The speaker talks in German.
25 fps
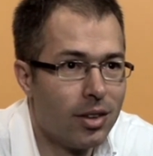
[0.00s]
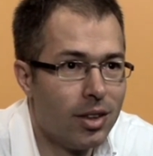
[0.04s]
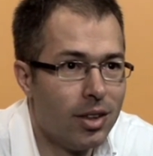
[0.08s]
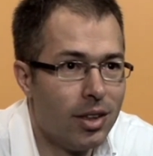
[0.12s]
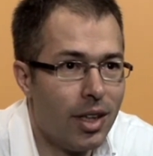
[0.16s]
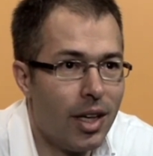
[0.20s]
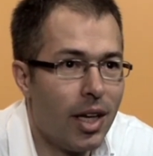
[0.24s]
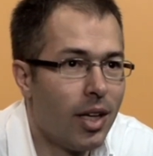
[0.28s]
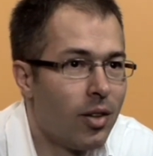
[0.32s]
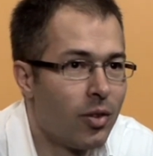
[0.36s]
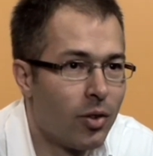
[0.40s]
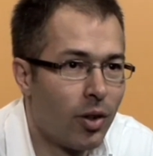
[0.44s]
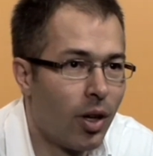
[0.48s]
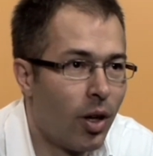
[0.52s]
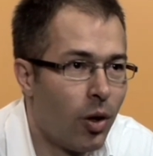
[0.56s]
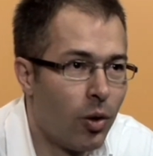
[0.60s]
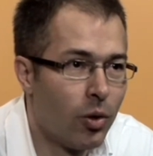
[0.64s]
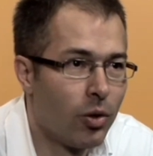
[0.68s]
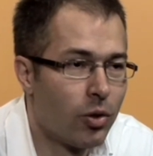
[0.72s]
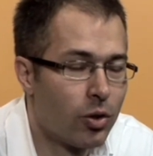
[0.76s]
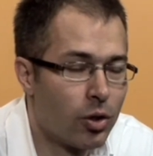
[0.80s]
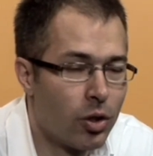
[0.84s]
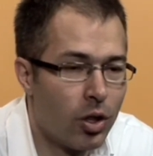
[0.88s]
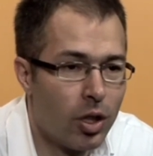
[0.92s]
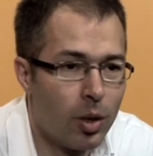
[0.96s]
die eh zu
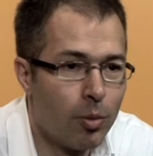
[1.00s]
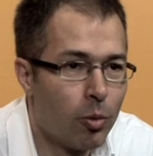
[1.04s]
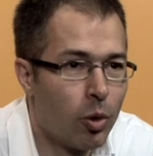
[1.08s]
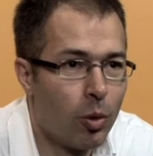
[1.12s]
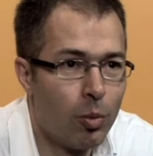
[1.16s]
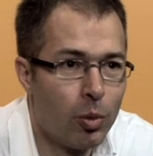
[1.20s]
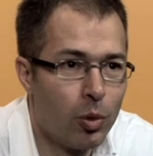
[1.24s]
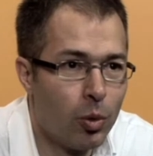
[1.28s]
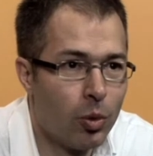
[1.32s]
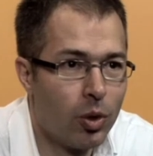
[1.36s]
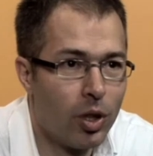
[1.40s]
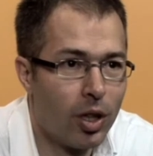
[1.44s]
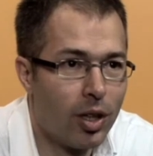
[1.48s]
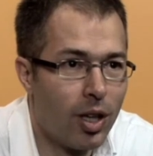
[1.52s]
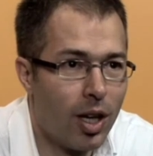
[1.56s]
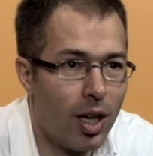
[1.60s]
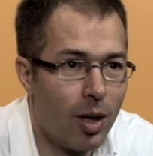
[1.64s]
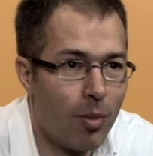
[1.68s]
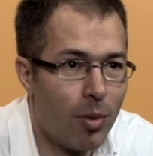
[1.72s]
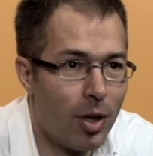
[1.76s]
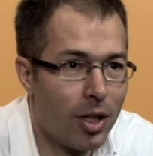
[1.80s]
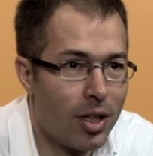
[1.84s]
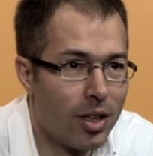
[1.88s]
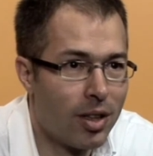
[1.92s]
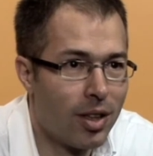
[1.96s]
Hause schon am Computer
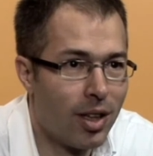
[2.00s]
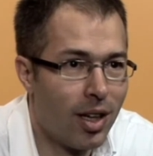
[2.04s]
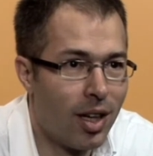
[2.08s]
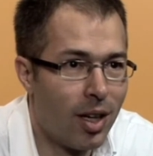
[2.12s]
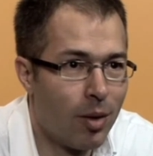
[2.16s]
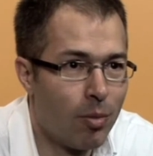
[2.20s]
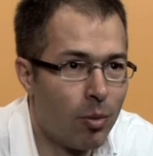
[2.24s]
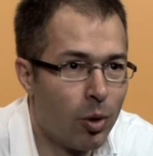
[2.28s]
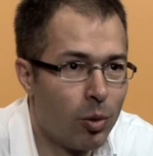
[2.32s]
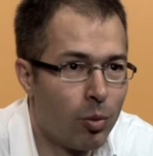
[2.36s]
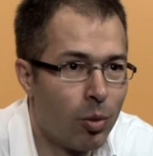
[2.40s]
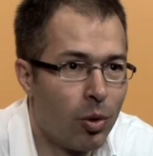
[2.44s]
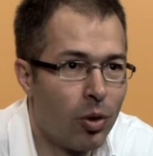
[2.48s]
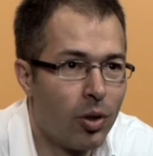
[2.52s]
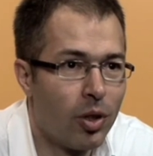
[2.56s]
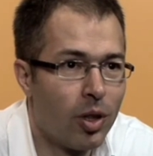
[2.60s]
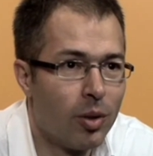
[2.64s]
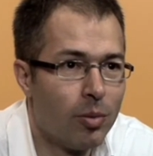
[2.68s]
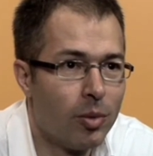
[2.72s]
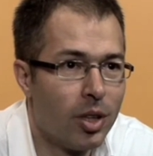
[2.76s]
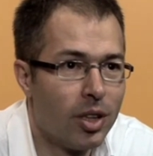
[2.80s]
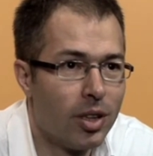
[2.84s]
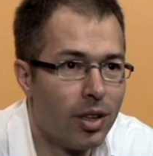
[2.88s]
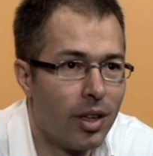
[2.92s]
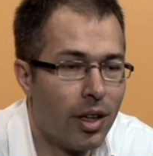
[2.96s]
gearbeitet haben und
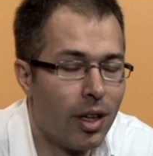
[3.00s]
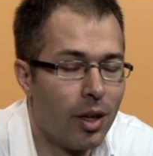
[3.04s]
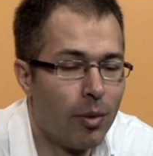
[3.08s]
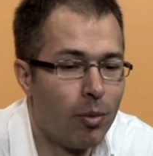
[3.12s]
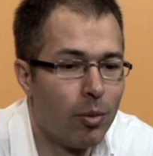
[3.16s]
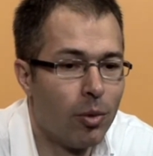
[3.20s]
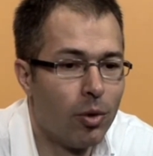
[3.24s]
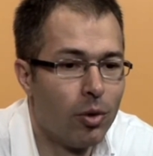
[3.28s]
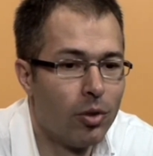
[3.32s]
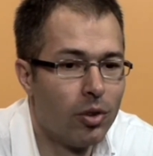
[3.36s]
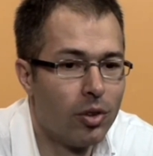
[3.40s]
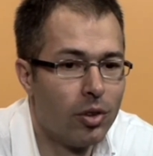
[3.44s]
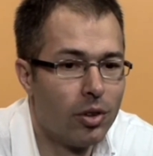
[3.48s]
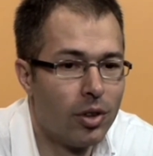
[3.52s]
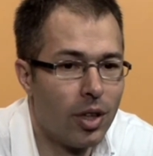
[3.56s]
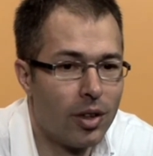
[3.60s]
programmiert haben und